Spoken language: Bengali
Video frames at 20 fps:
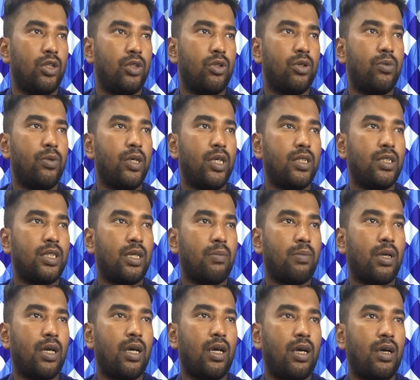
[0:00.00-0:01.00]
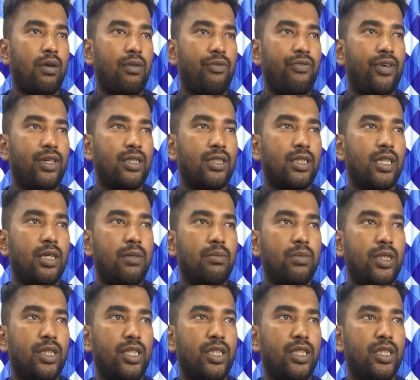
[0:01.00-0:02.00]
তো বিয়ার্স আমরা ফার্স্ট টাইম
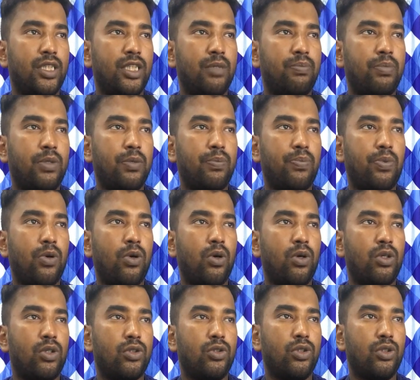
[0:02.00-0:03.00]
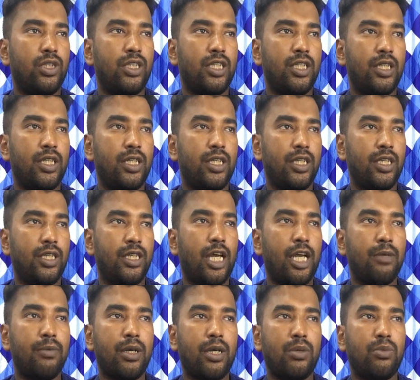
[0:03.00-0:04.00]
ইএফটি প্রোর যদি এই
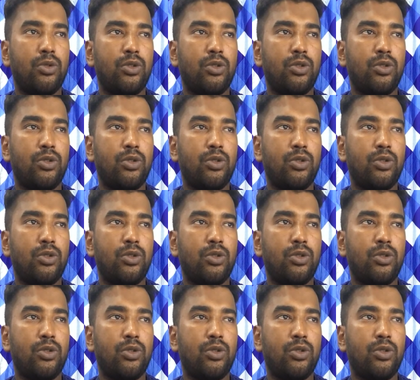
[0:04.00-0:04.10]
ড্রাইভারের